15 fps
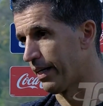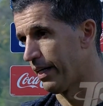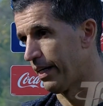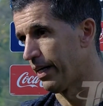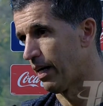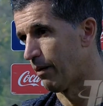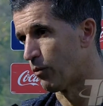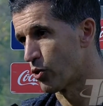
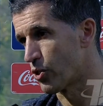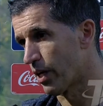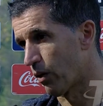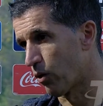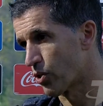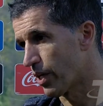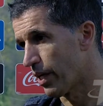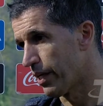que
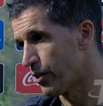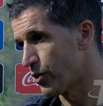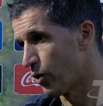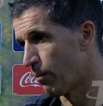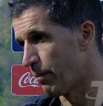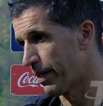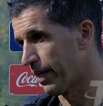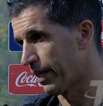apoyarlos a
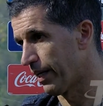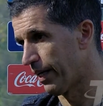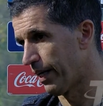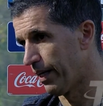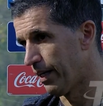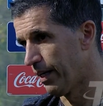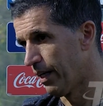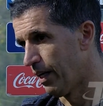ellos para
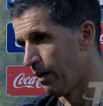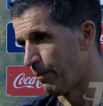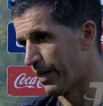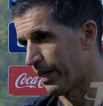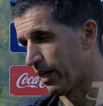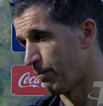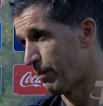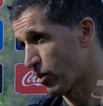que,
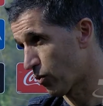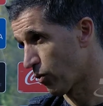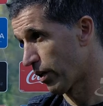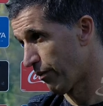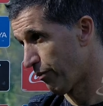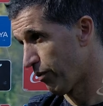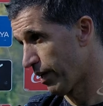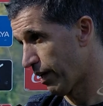para que el paso
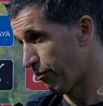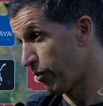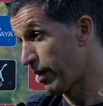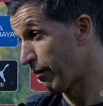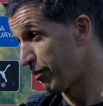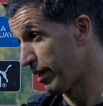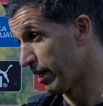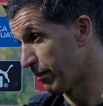que fuera,
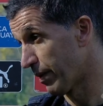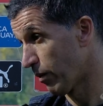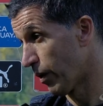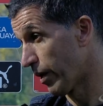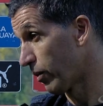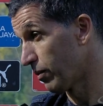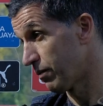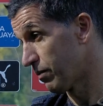fuera firme. Y
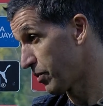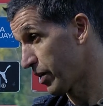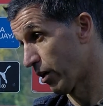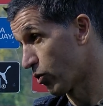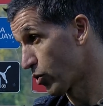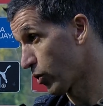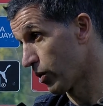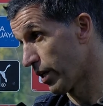bueno, se
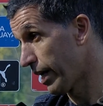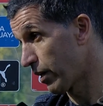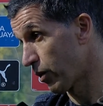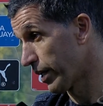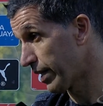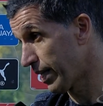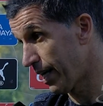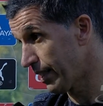
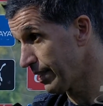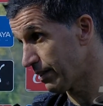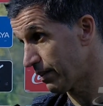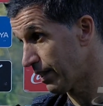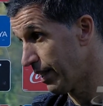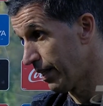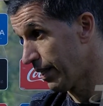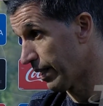consolidaron, están,
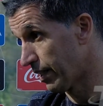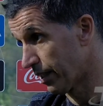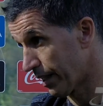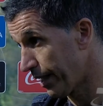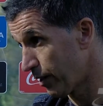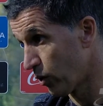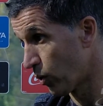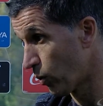
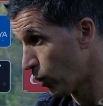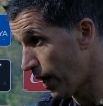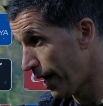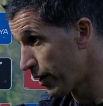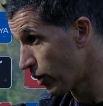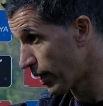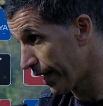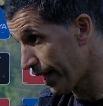entraron,
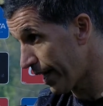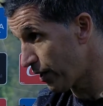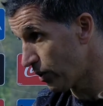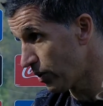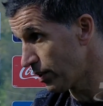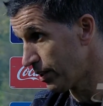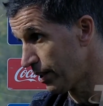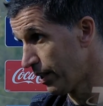jugaron,
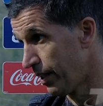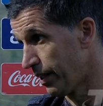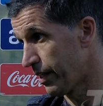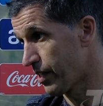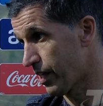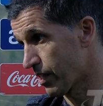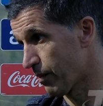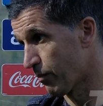ganaron y
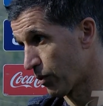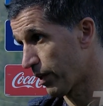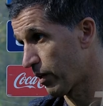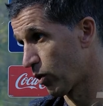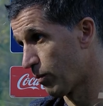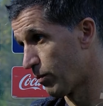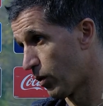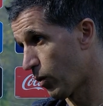ya se
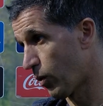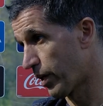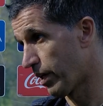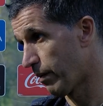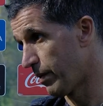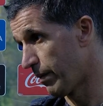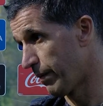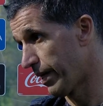mostraron como jugadores
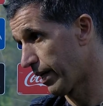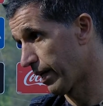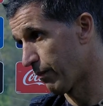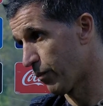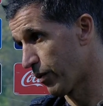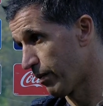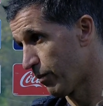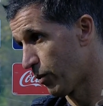de primera, que es
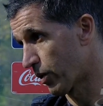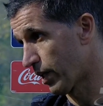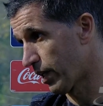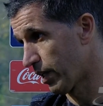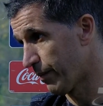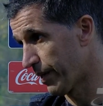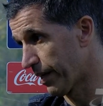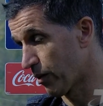muy
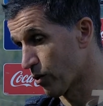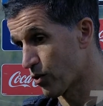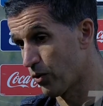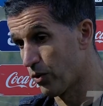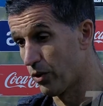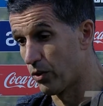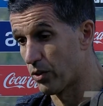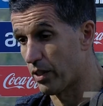importante para
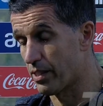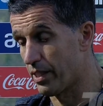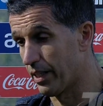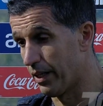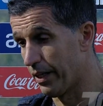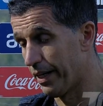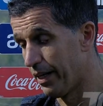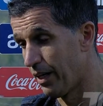nosotros, así
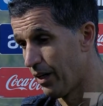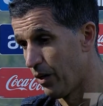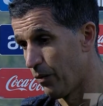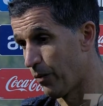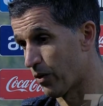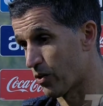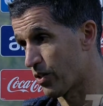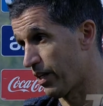que
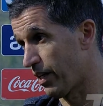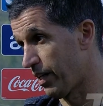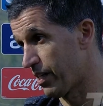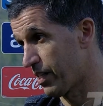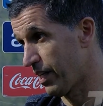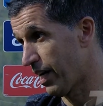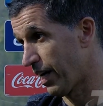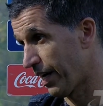bueno, se,
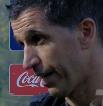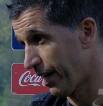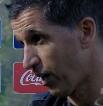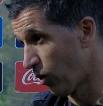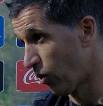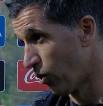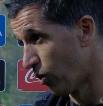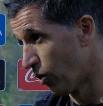han
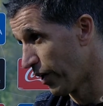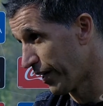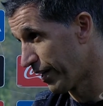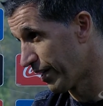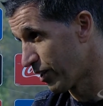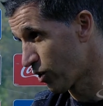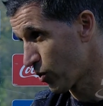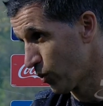ganado
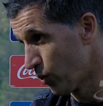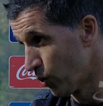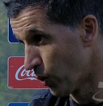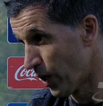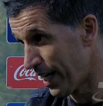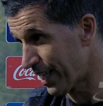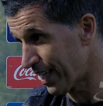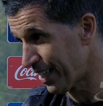este, su
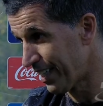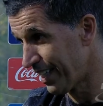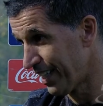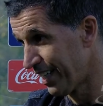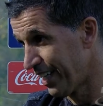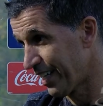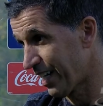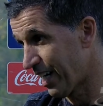lugar
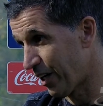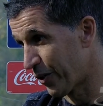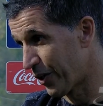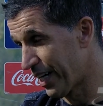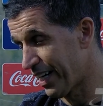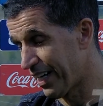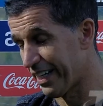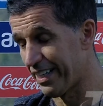y
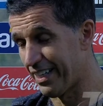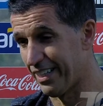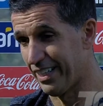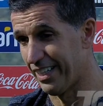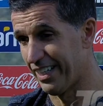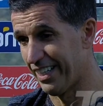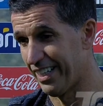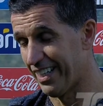ahora
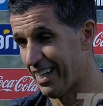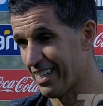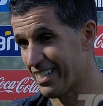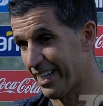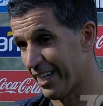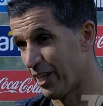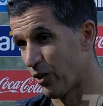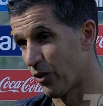este, a
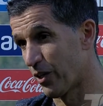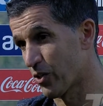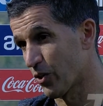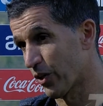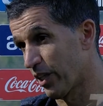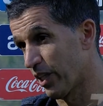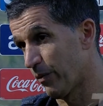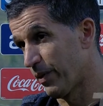seguir con
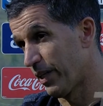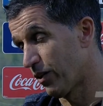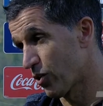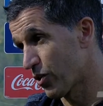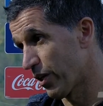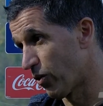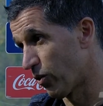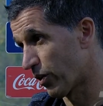esos
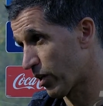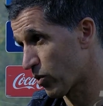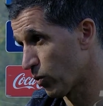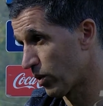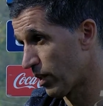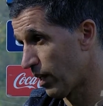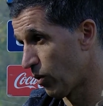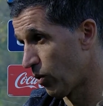rendimientos y con los
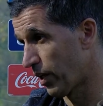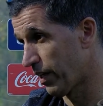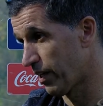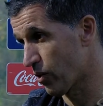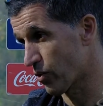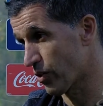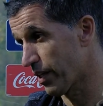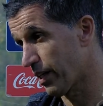resultados que de
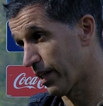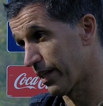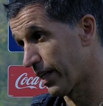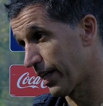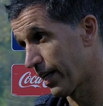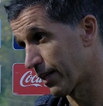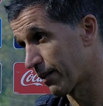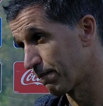eso se trata,
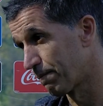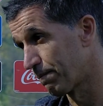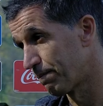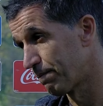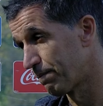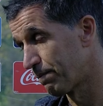ganar.